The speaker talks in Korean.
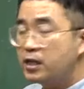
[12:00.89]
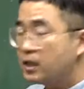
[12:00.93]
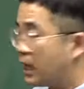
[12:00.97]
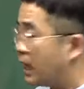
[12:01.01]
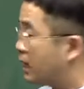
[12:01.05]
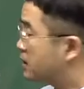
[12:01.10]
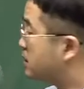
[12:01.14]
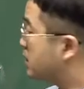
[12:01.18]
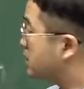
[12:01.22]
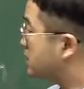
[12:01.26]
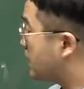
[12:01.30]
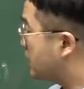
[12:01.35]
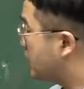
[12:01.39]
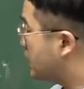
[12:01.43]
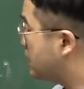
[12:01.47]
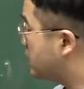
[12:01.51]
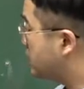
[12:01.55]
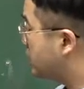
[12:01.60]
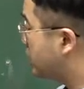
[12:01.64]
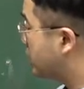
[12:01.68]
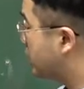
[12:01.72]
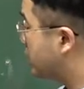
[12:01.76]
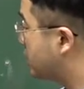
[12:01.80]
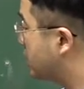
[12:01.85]
각자 자리를
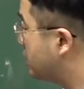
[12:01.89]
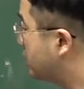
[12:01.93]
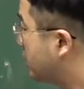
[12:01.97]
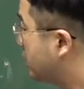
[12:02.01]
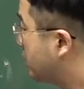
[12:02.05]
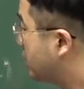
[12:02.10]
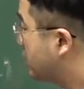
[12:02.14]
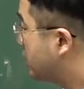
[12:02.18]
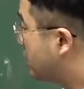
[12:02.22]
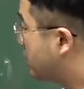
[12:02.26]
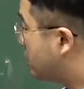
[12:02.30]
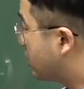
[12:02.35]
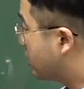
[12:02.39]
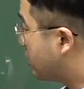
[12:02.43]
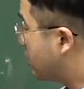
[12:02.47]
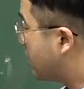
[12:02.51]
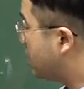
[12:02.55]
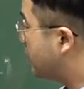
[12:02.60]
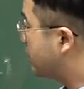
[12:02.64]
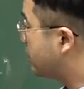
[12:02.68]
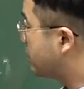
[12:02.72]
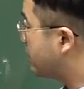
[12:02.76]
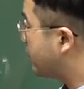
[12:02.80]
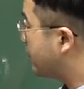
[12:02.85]
지켜라는 어,
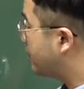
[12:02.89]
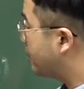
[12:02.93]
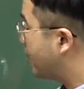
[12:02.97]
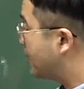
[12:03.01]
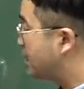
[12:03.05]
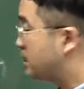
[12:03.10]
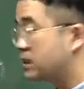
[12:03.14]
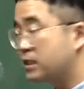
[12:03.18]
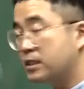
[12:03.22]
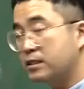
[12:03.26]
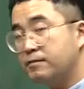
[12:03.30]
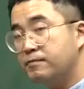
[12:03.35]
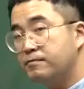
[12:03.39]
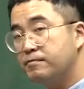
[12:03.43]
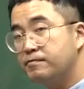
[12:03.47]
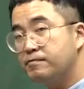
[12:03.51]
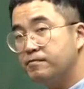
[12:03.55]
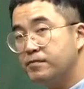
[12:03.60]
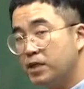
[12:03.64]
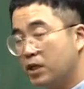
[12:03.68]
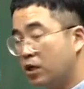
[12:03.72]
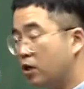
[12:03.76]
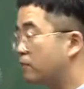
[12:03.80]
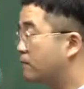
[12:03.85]
임금님의 말씀.
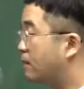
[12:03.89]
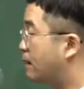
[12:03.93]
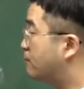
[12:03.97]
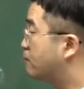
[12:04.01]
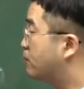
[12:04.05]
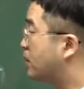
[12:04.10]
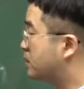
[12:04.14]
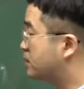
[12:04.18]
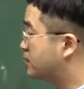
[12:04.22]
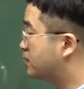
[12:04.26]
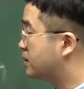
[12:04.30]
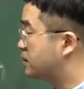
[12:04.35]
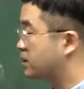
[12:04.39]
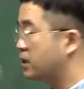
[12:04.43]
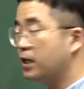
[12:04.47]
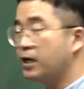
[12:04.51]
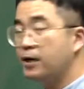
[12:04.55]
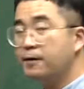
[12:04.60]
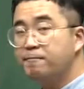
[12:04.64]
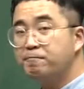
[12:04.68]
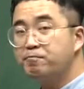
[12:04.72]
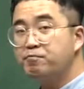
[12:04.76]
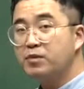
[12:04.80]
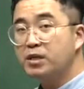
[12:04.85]
이걸
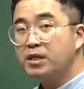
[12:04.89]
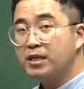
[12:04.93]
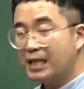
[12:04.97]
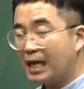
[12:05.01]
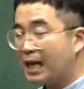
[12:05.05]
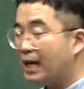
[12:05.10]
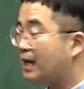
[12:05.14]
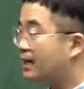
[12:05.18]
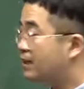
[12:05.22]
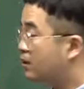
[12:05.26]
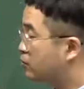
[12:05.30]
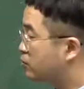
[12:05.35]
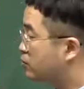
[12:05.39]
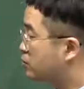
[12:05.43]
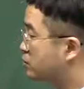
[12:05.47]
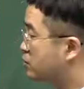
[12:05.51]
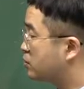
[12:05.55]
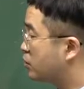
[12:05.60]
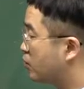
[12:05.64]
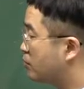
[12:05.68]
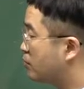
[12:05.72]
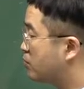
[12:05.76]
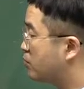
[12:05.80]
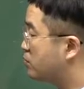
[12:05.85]
반포하시면서 약간의 어떤
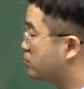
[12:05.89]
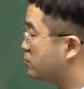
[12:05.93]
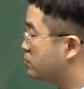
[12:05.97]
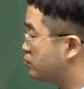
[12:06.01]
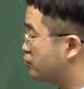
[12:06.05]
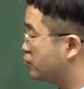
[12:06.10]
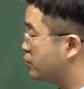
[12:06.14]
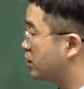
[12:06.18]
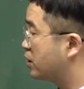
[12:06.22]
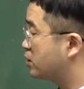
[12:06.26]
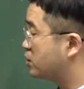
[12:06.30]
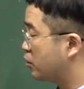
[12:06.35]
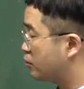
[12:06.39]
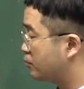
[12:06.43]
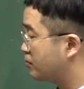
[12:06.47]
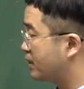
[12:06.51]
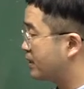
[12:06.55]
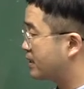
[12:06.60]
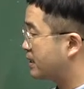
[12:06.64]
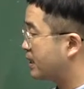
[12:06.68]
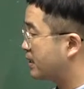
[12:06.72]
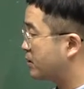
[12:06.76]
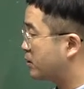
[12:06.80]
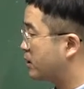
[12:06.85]
정, 균형을
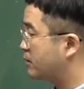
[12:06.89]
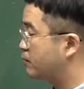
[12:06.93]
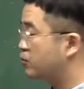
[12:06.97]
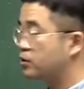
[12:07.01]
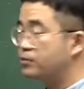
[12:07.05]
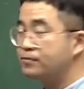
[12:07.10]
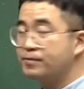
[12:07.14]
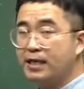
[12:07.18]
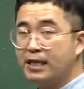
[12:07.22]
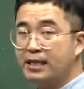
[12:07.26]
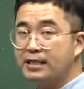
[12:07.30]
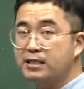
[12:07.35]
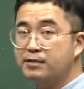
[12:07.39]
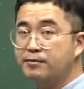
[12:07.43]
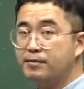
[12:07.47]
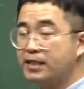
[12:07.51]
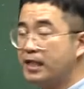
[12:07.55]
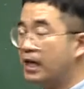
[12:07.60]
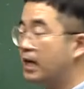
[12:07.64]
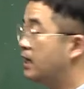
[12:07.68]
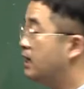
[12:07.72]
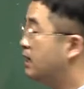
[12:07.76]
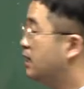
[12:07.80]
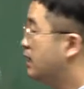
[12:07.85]
정비했다 이렇게 보시면
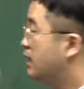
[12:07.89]
되겠습니다.